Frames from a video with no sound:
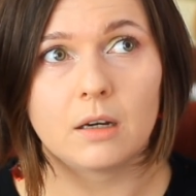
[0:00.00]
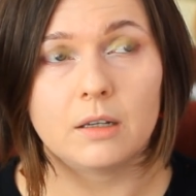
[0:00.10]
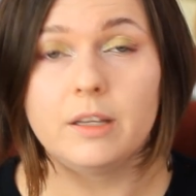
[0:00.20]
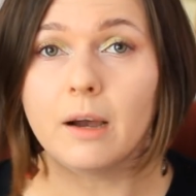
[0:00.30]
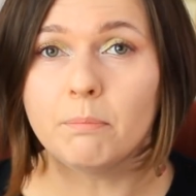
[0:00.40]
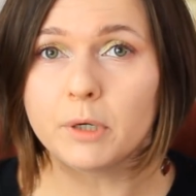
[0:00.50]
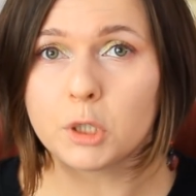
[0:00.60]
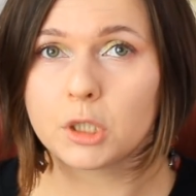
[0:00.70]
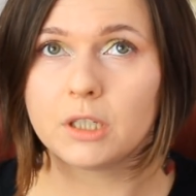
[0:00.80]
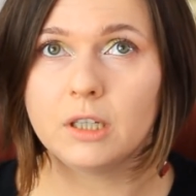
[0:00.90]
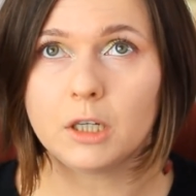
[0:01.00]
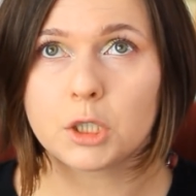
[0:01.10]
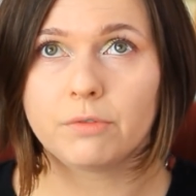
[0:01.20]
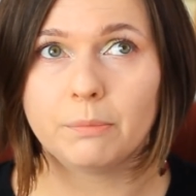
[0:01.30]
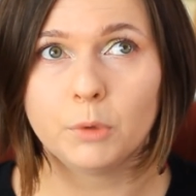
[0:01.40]
необычно
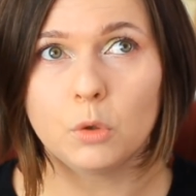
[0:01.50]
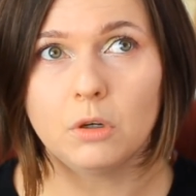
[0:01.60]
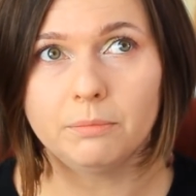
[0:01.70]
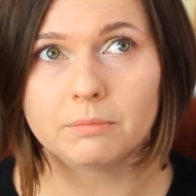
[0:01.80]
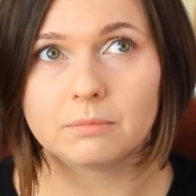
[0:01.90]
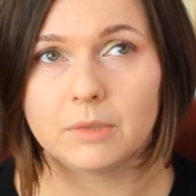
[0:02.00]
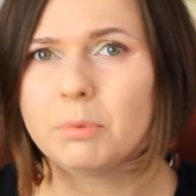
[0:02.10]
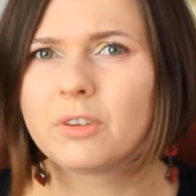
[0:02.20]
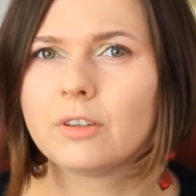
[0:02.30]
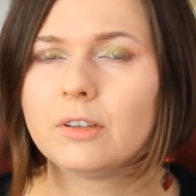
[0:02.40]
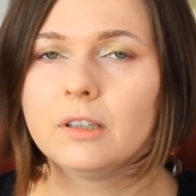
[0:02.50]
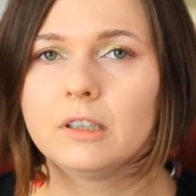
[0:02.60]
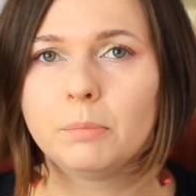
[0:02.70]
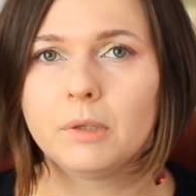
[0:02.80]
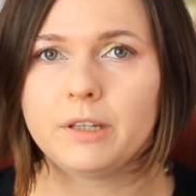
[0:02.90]
даже во многом, я бы сказала,
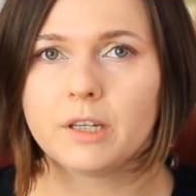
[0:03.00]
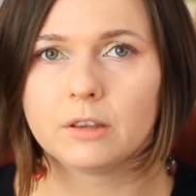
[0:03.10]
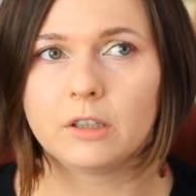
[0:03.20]
инопланетно.